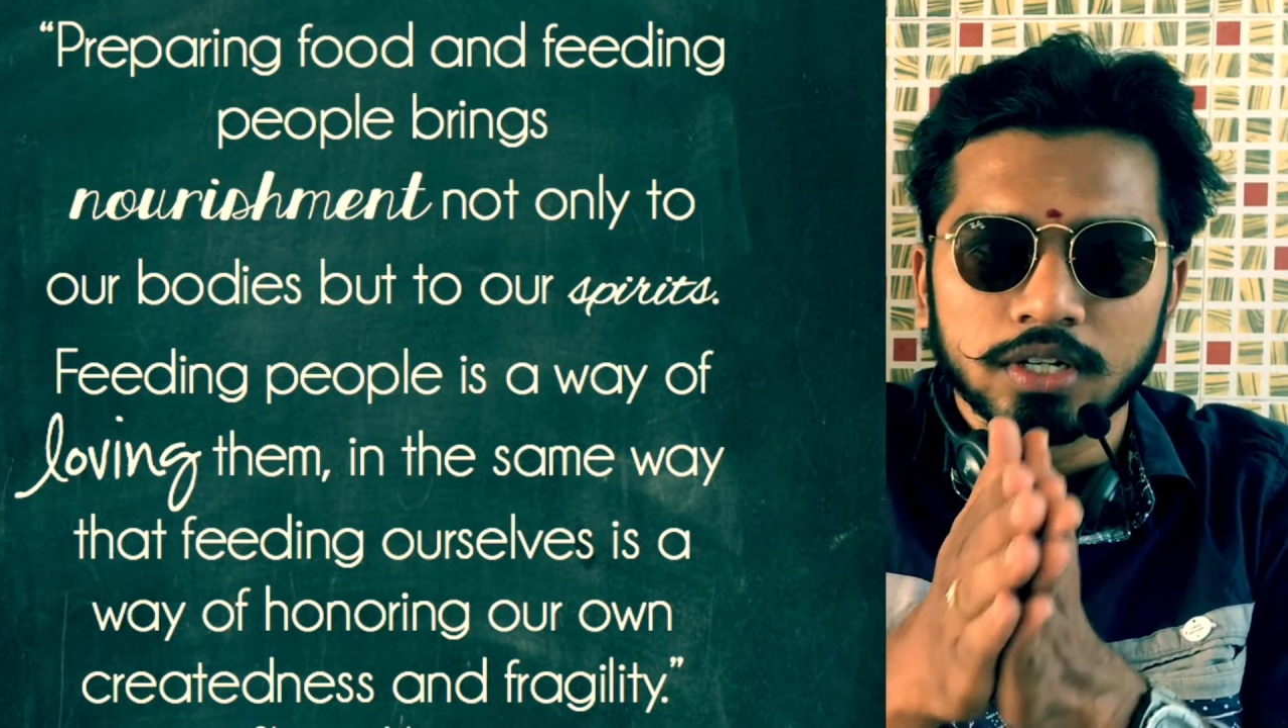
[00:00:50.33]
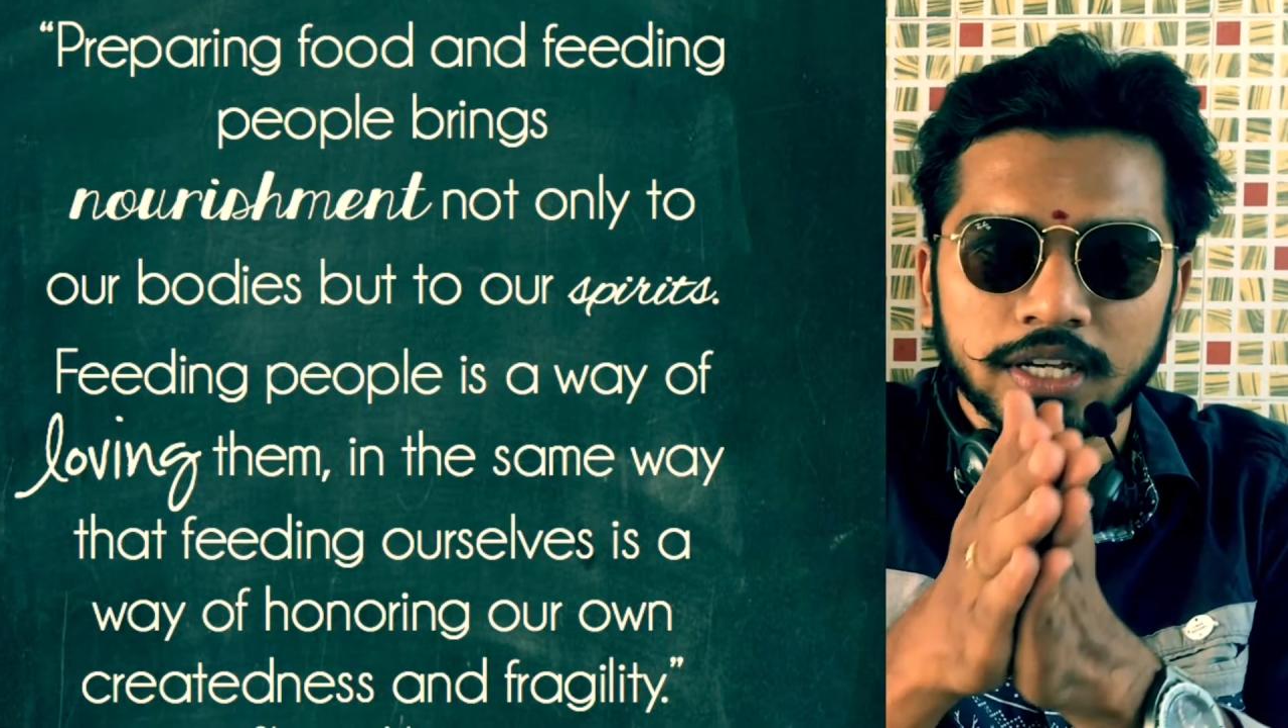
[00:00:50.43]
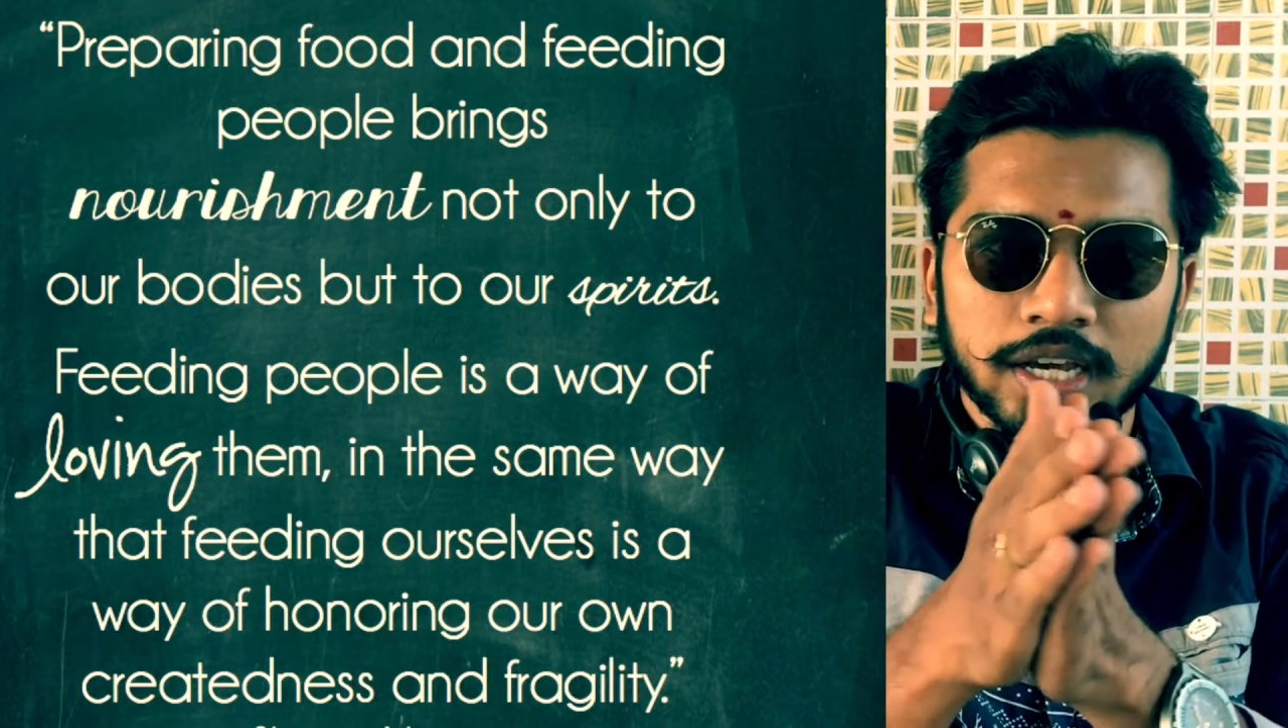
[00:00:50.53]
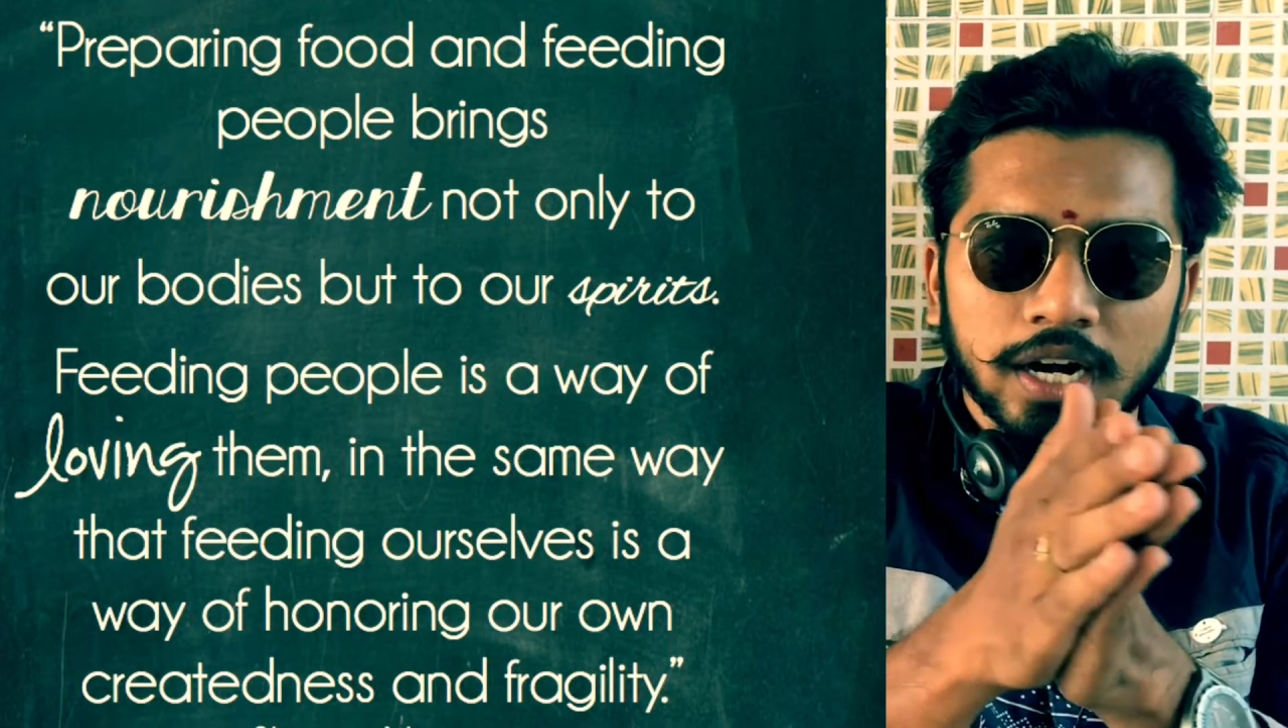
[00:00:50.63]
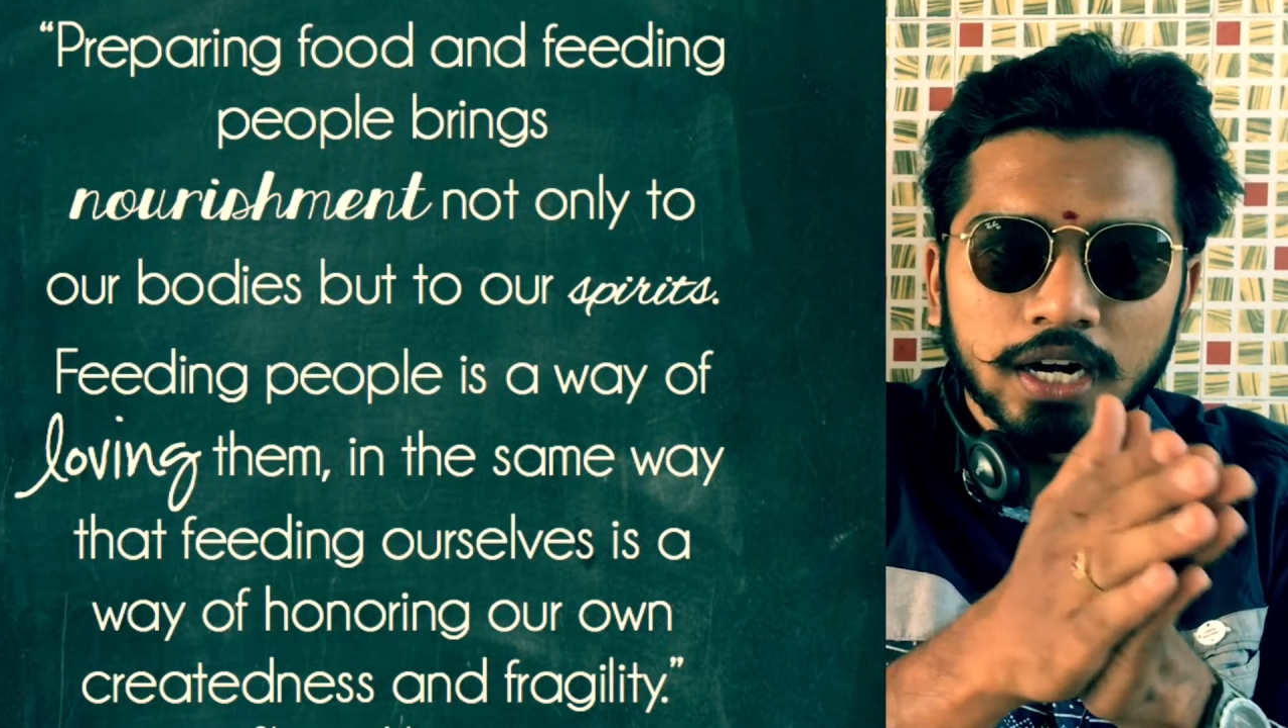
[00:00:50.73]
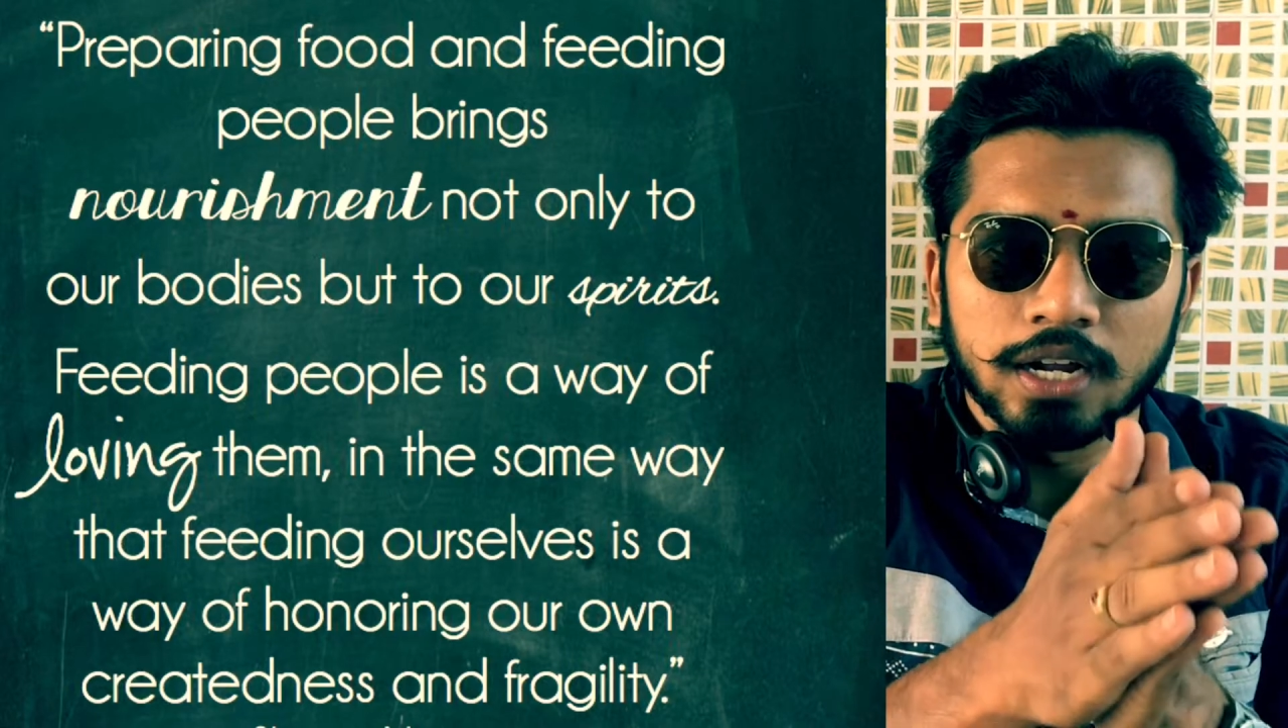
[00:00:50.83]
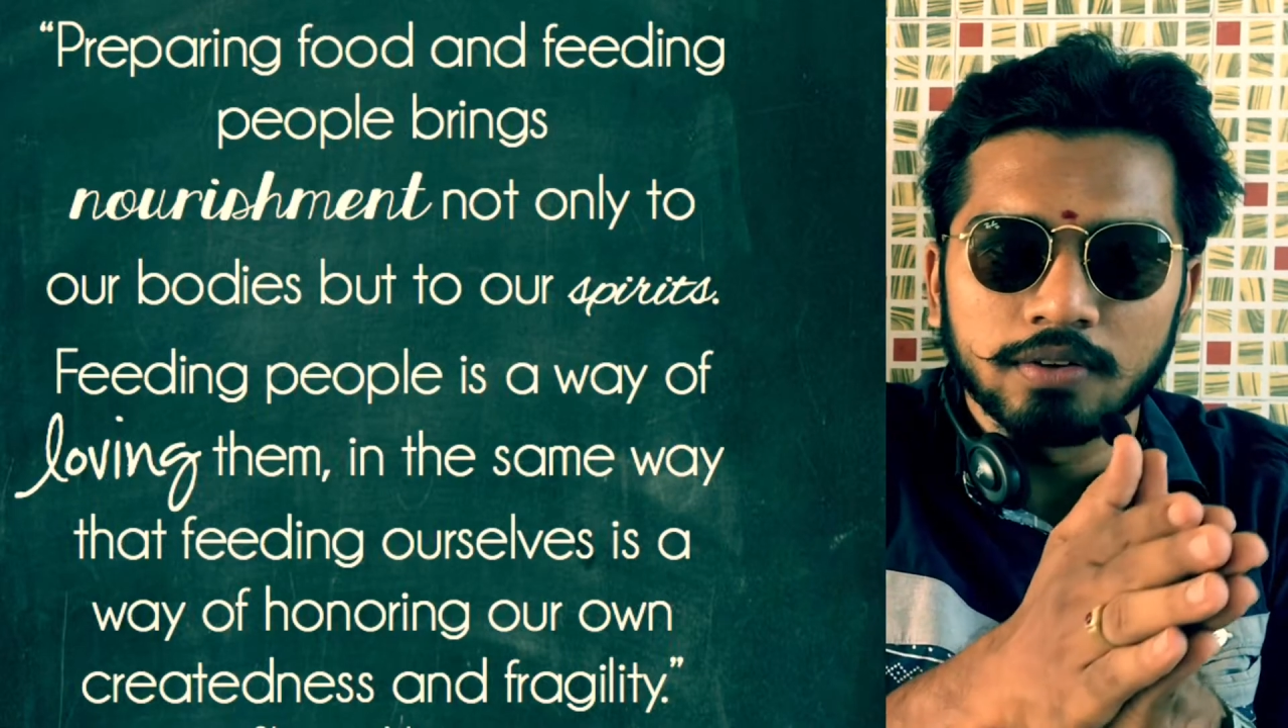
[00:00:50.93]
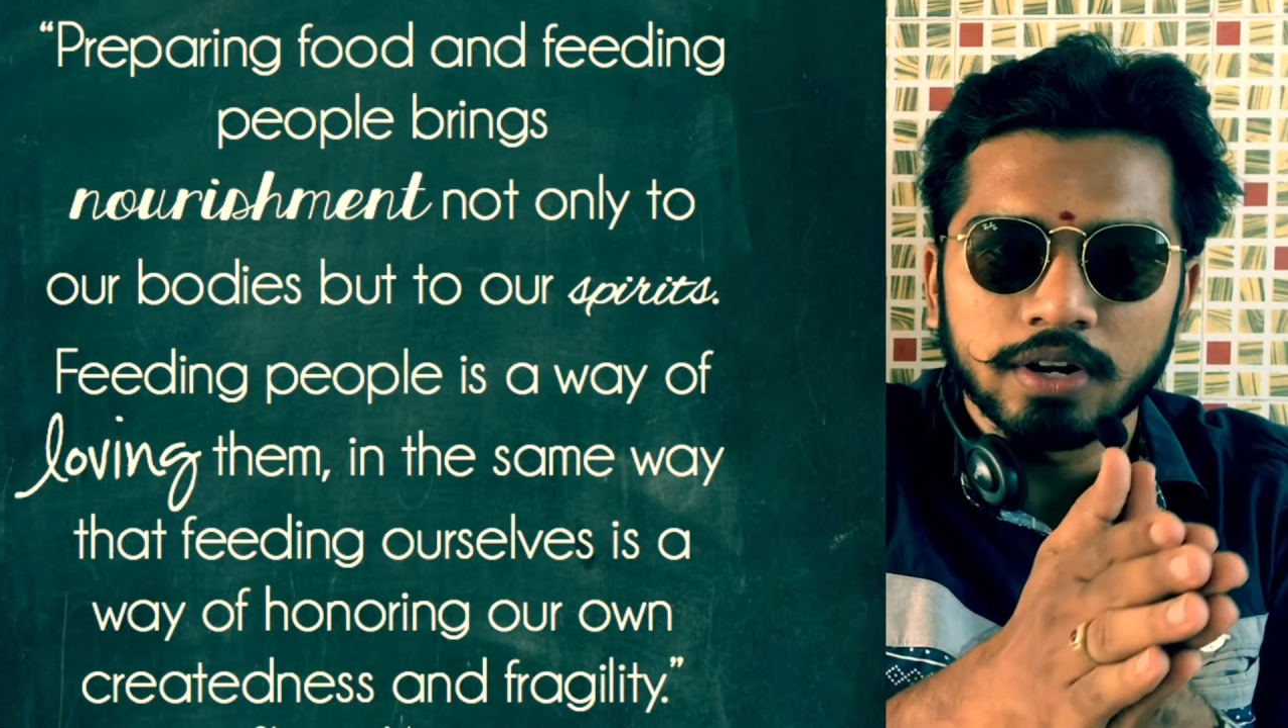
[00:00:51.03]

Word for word: நீங்கள் நல்ல